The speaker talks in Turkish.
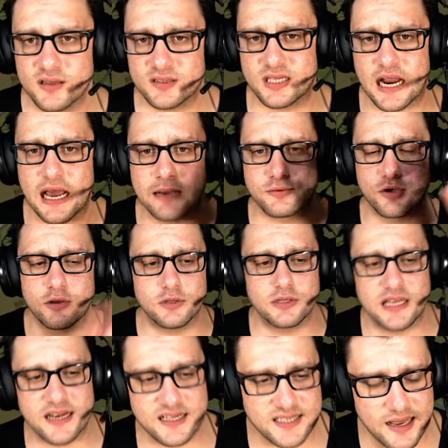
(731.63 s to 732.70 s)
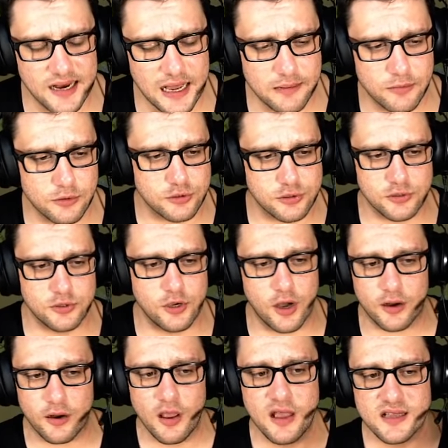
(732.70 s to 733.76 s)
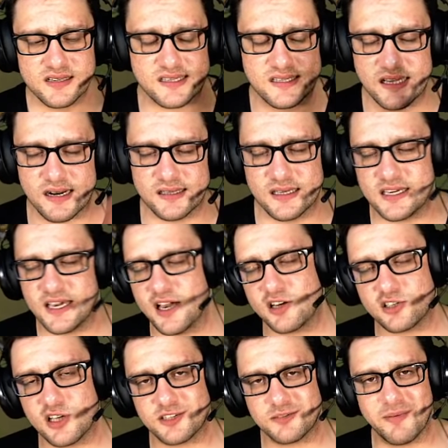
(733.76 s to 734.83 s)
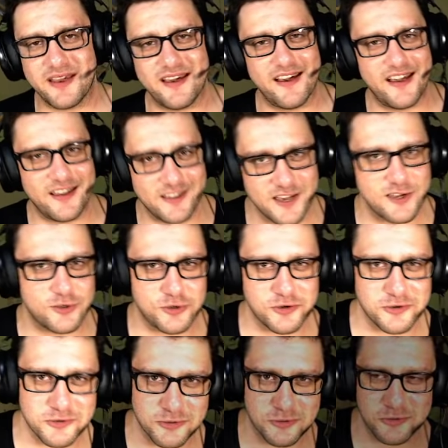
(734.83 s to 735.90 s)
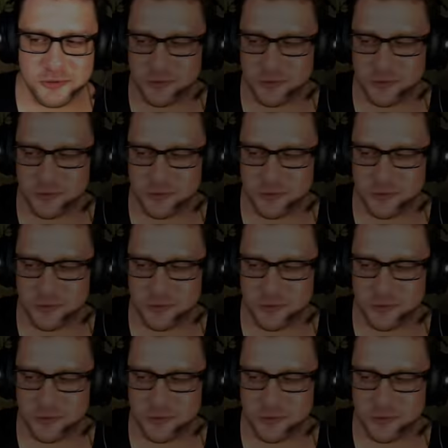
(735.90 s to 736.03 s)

Trabzonlulara selam olsun diyor. Sıradaki eşleşmeye geçiyoruz.